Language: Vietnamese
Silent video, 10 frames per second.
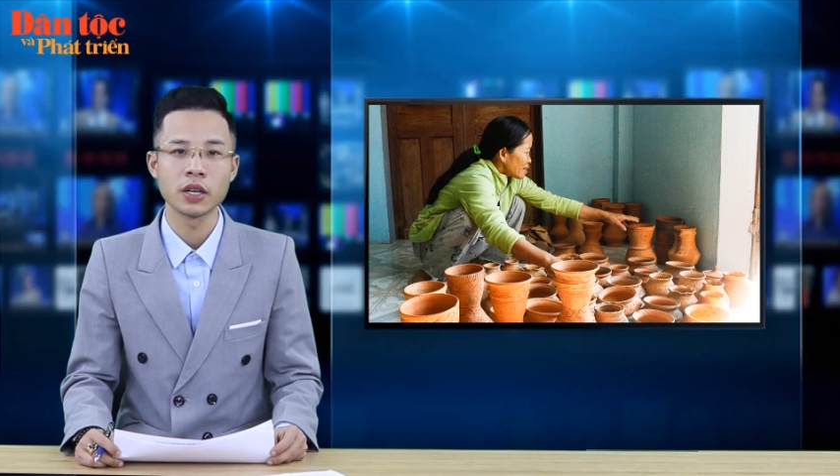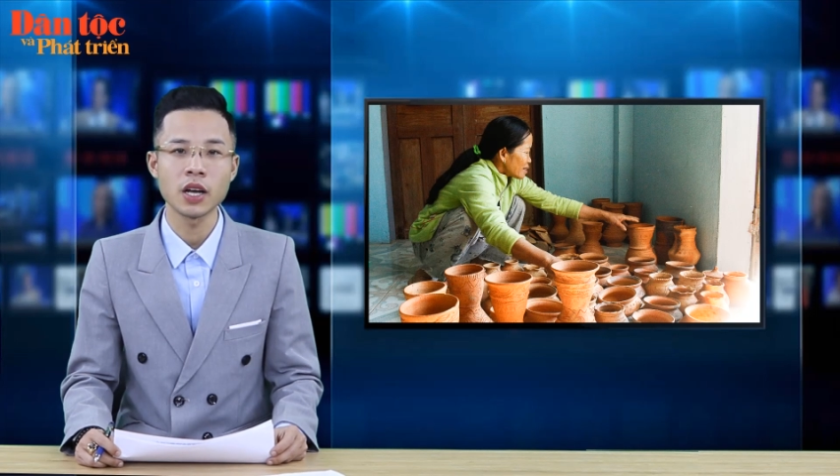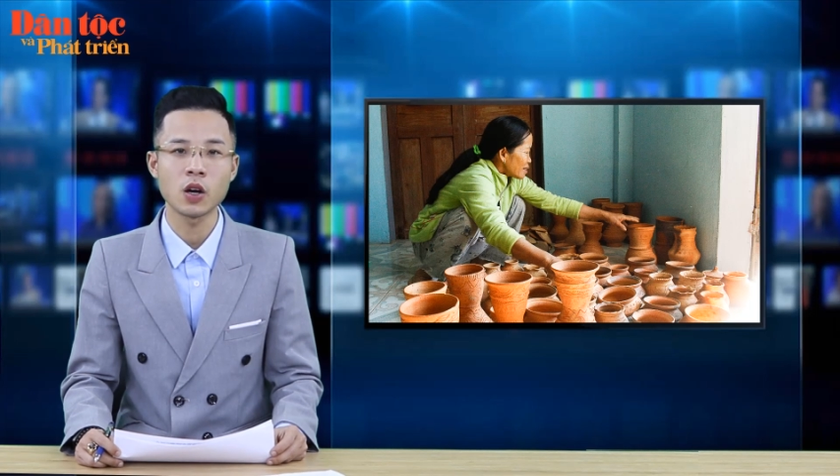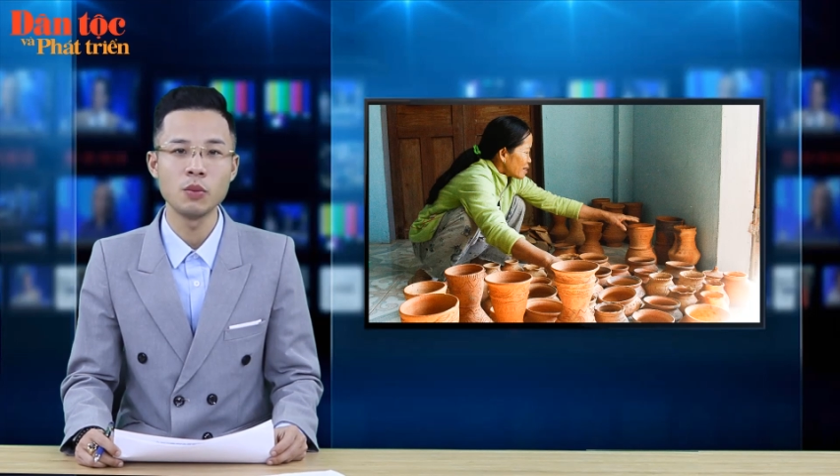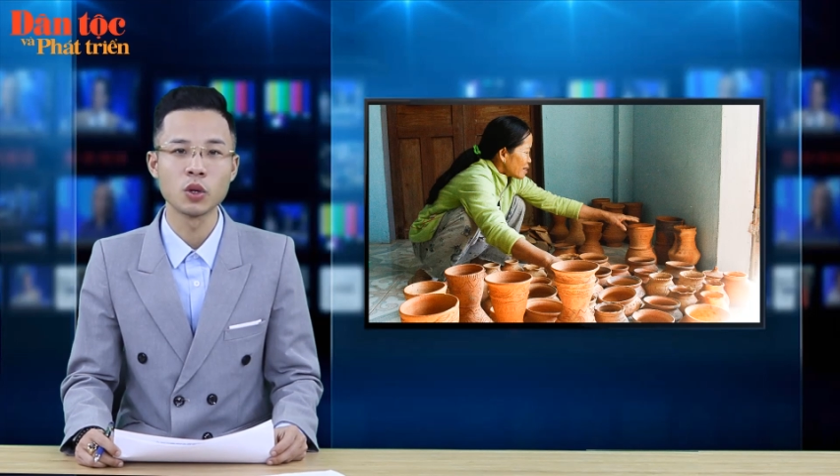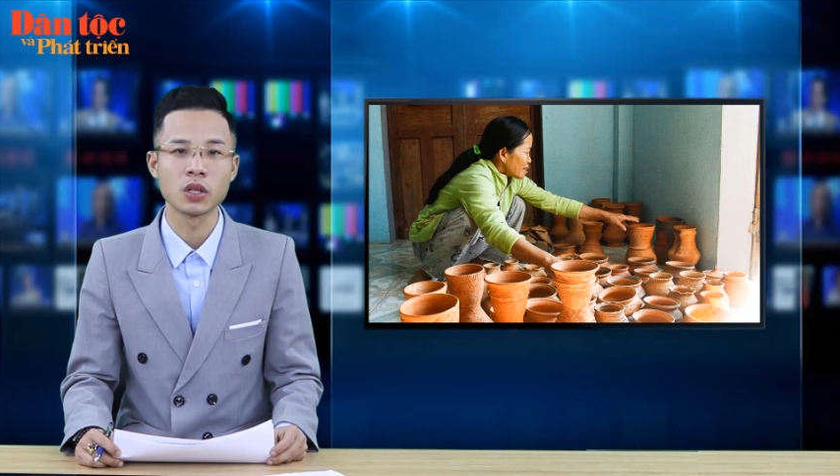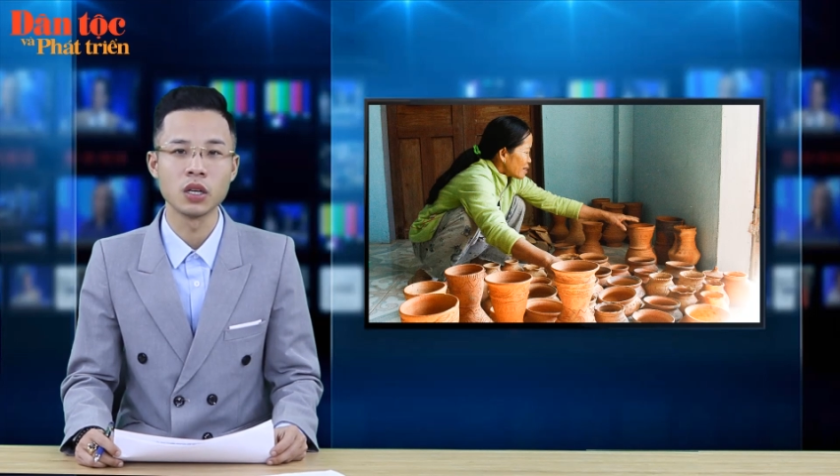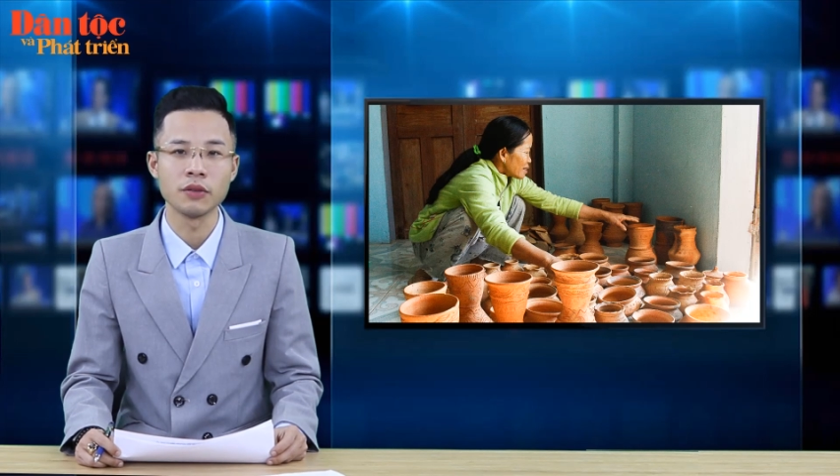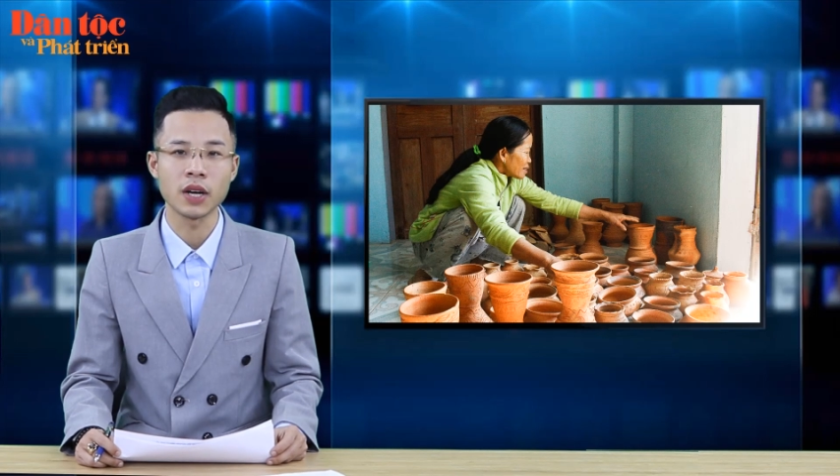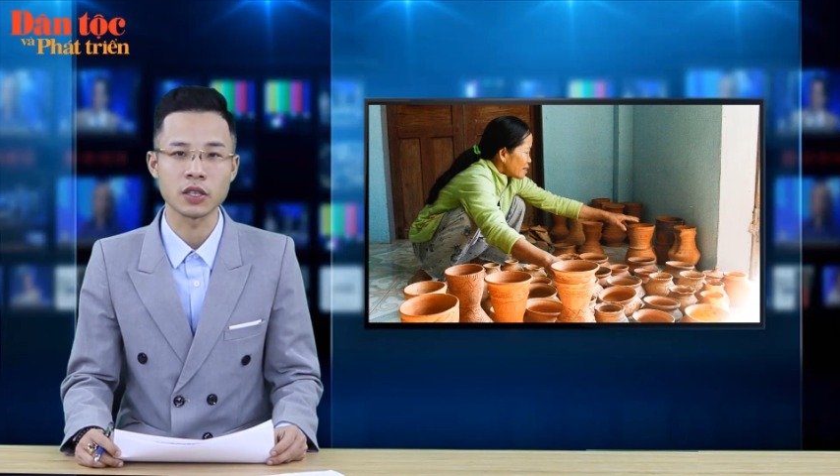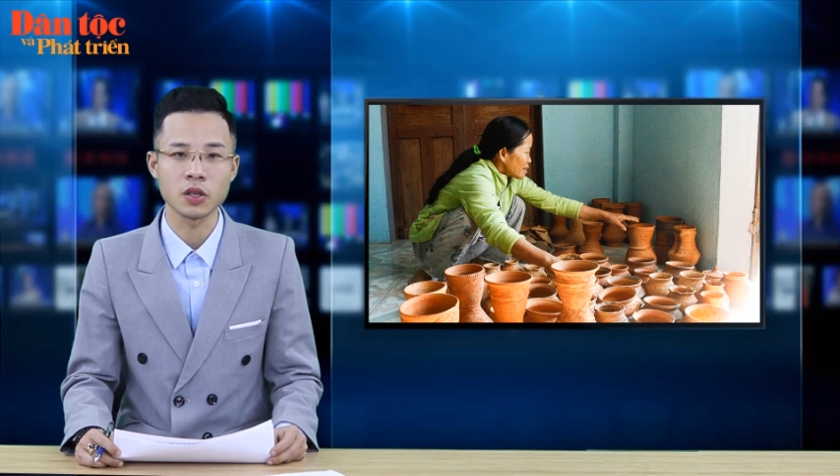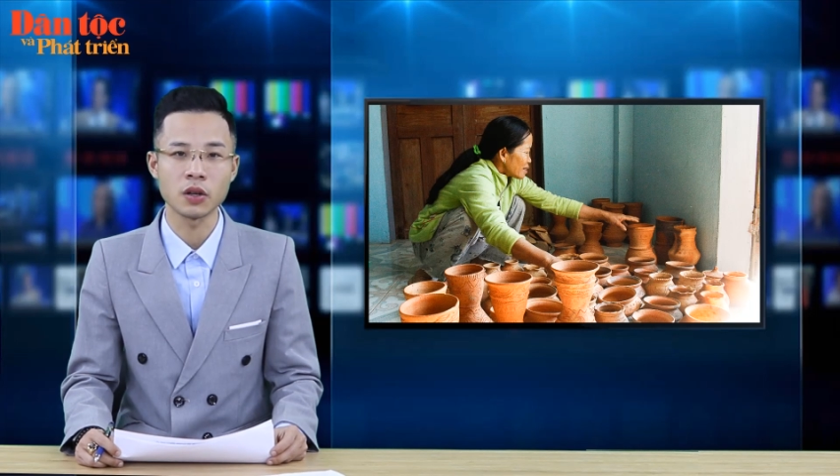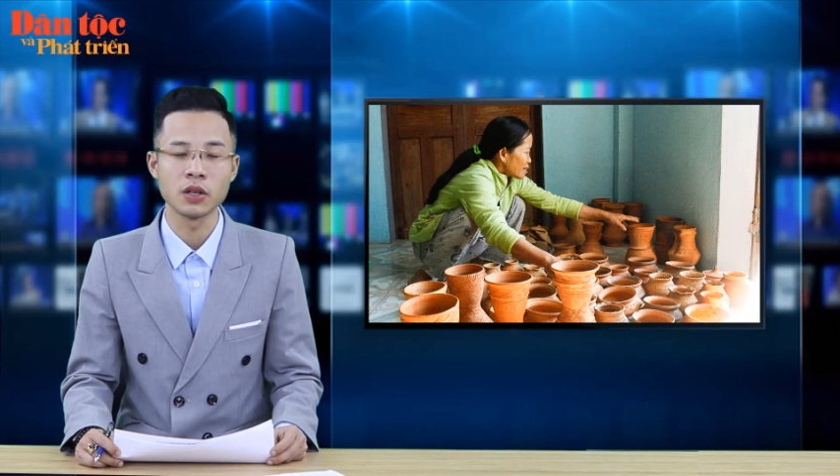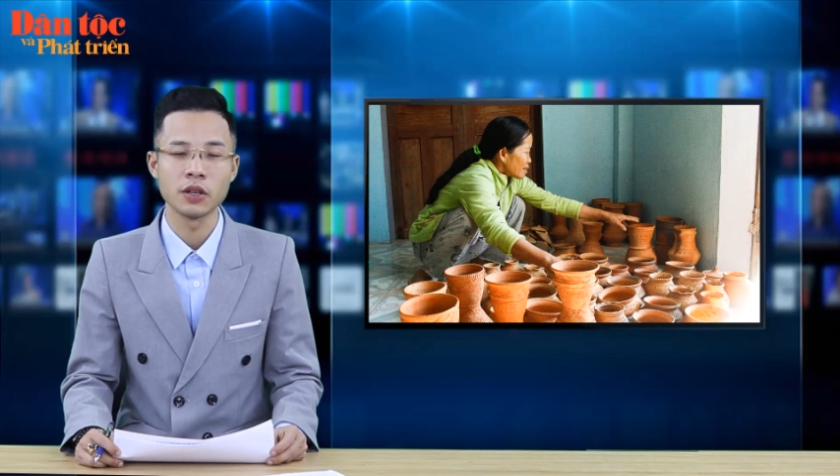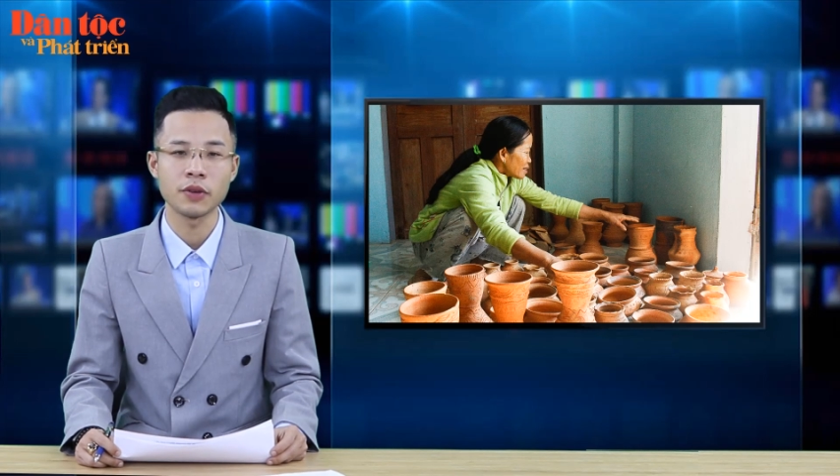đã có một thời vàng
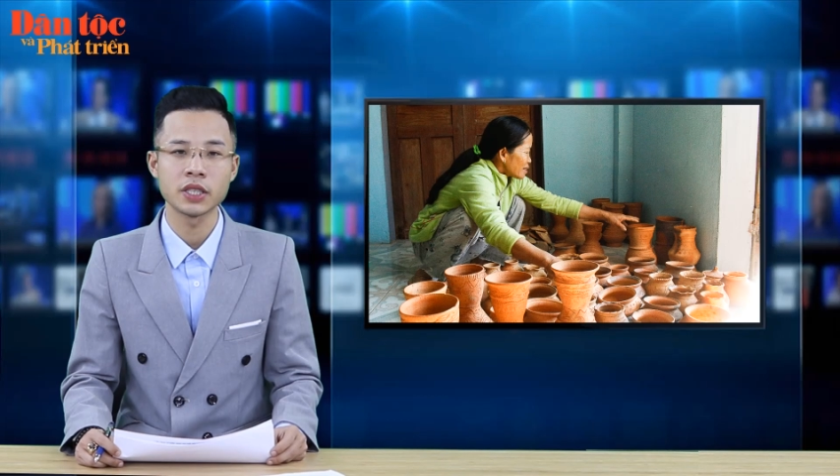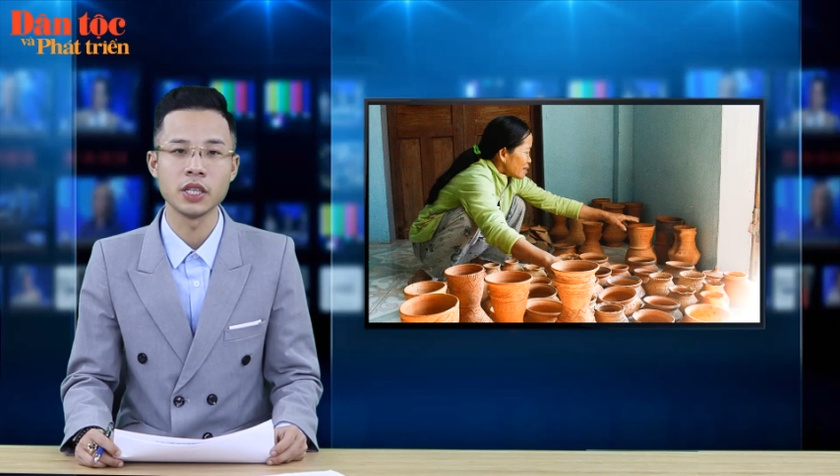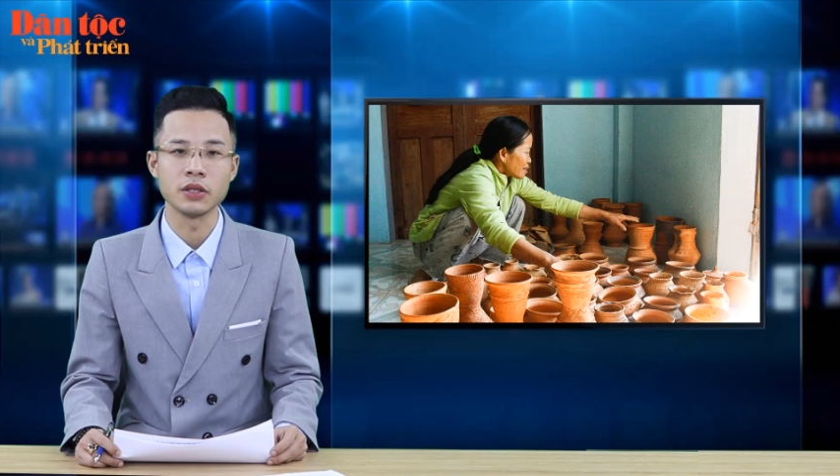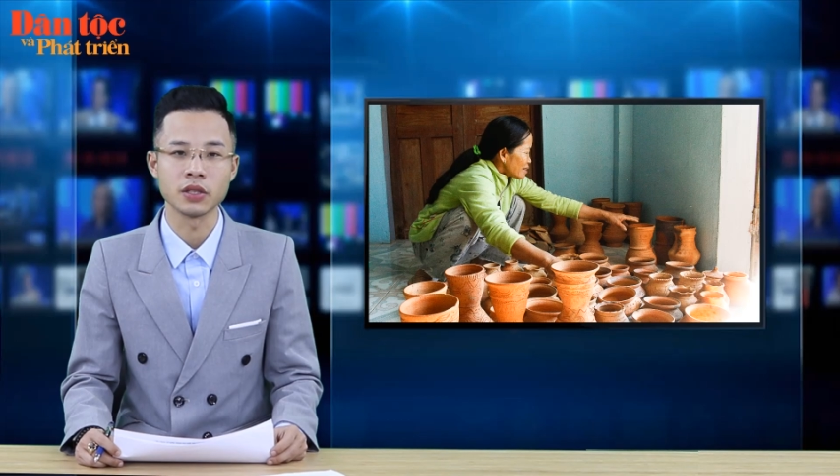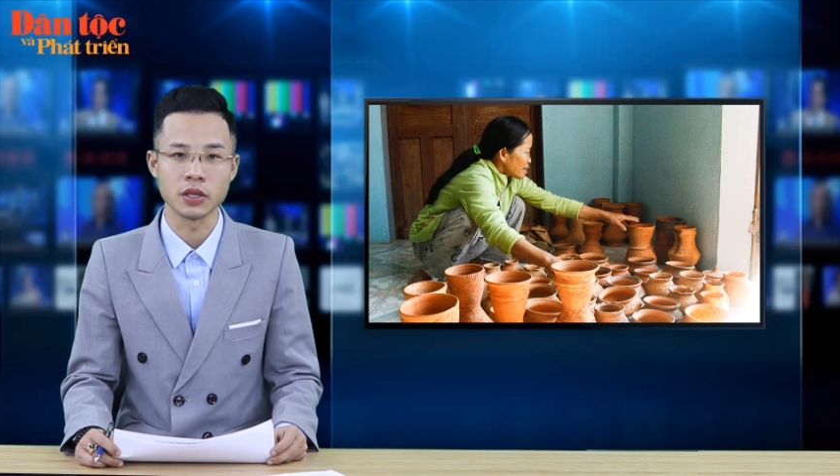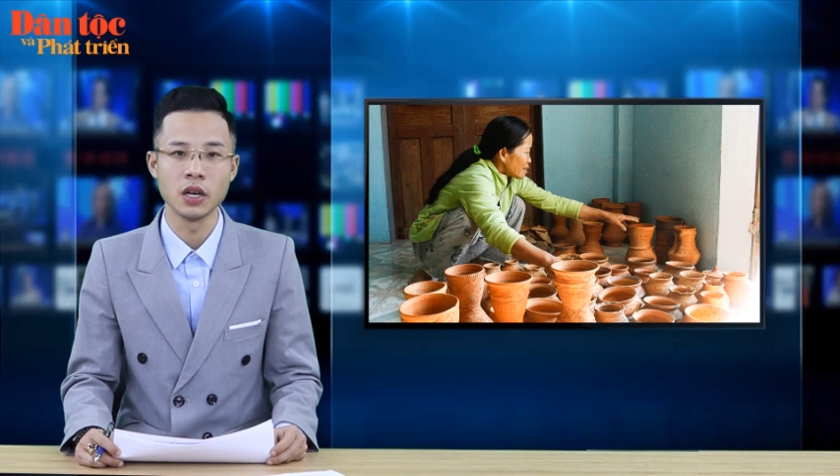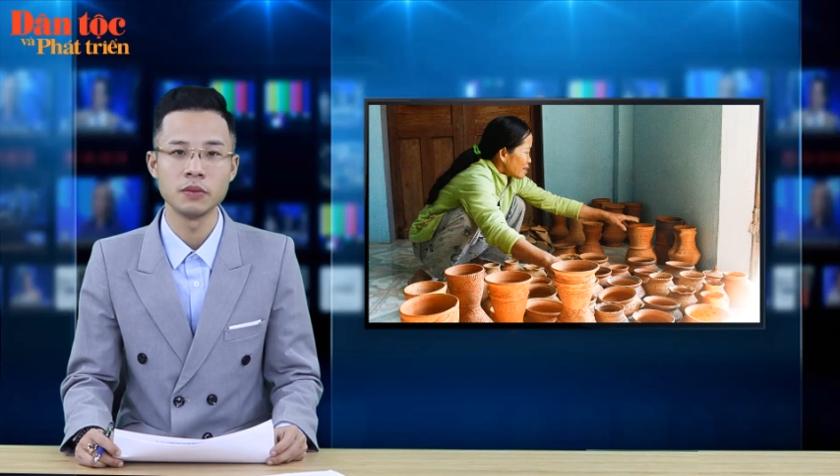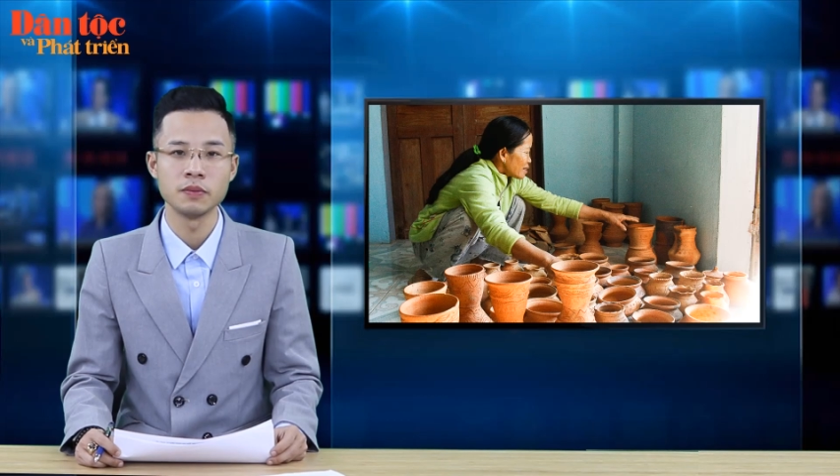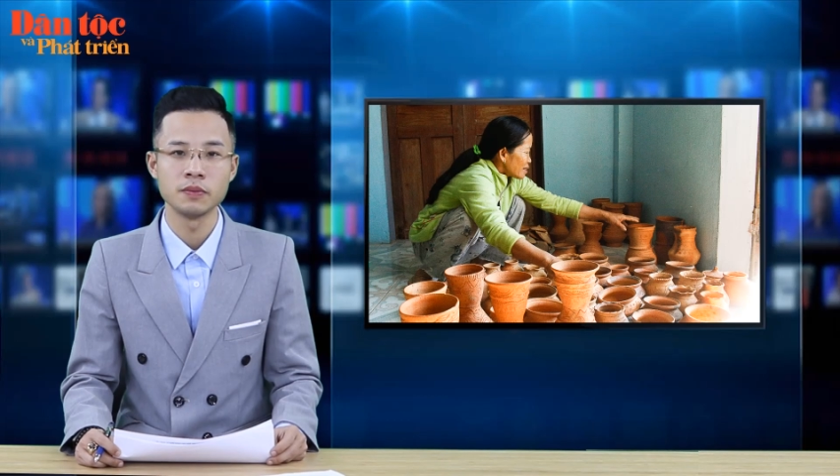son phát triển rực rỡ.